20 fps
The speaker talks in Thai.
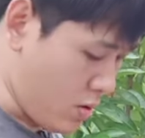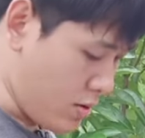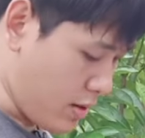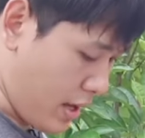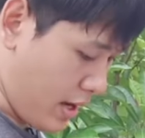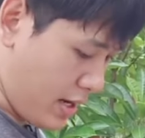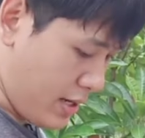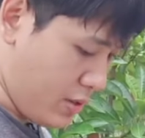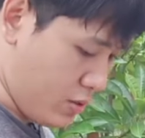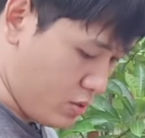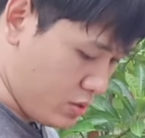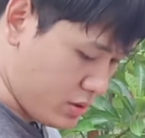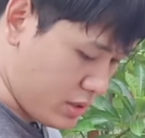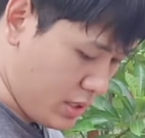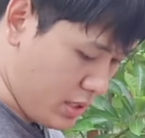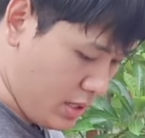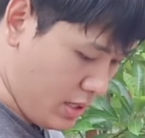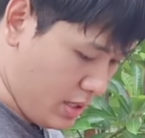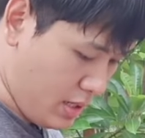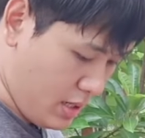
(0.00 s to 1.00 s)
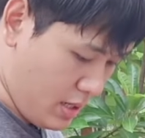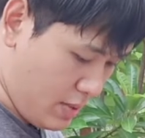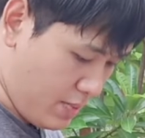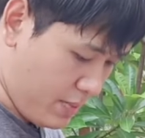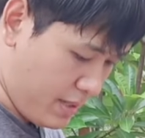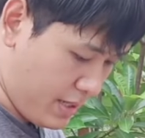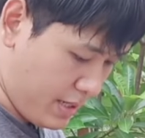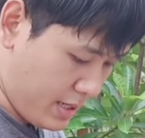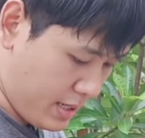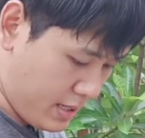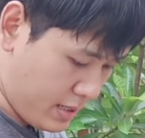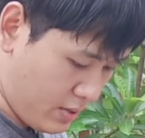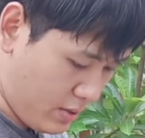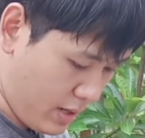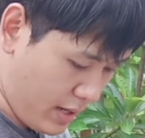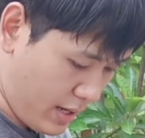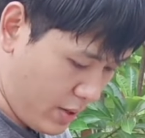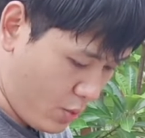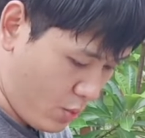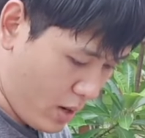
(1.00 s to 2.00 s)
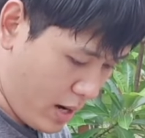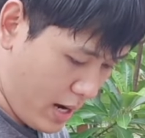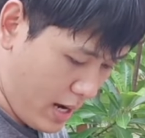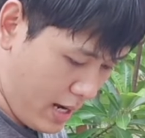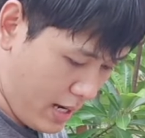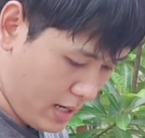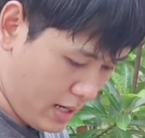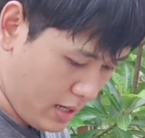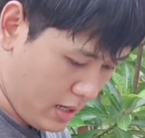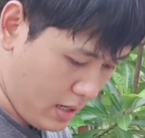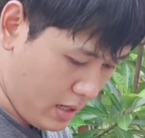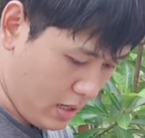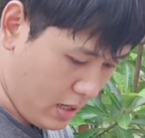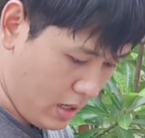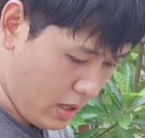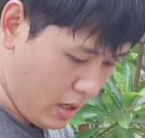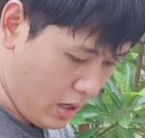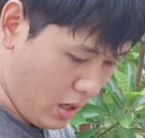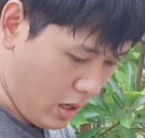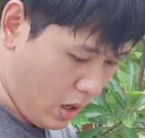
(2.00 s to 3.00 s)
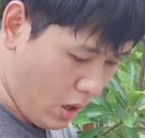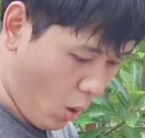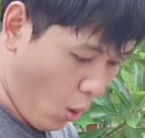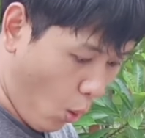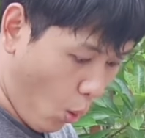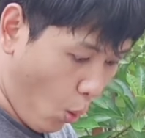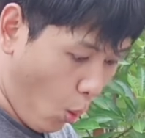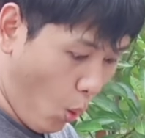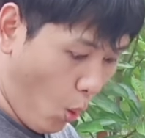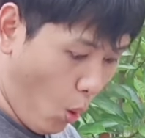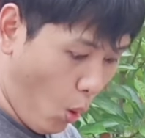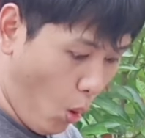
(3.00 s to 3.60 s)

ไหนดูสิ มีเงินเท่าไหร่วะโอ้